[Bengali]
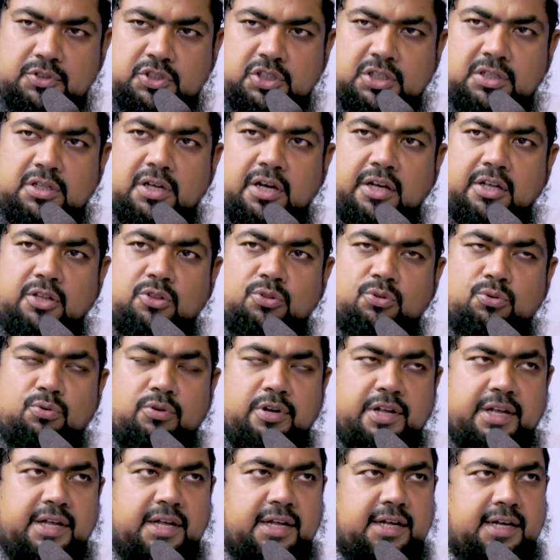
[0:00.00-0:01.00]
যে দায়িত্ব
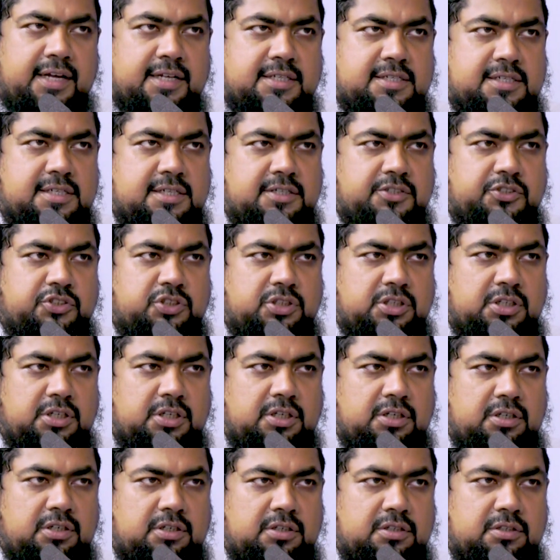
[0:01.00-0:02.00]
রেখে গেছেন
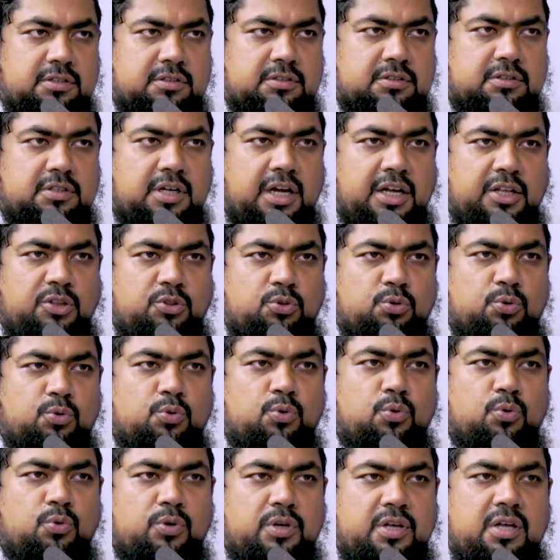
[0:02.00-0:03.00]
সেই
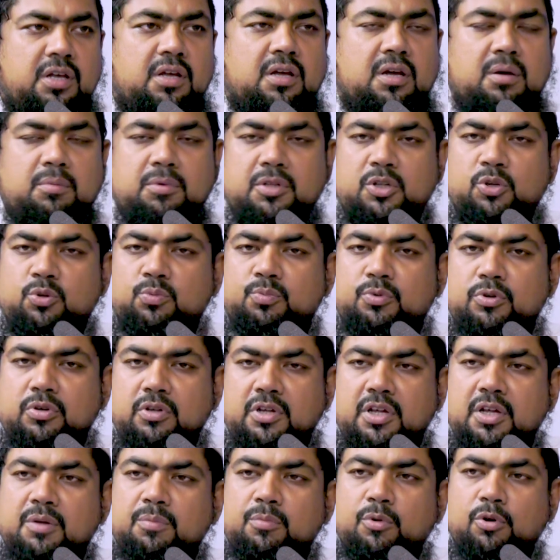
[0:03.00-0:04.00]
দায়িত্বগুলো কি আমাদের উপর
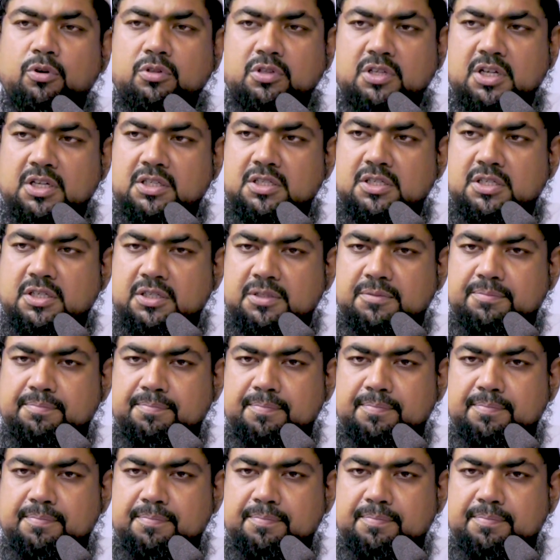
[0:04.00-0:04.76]
কি বর্তাচ্ছে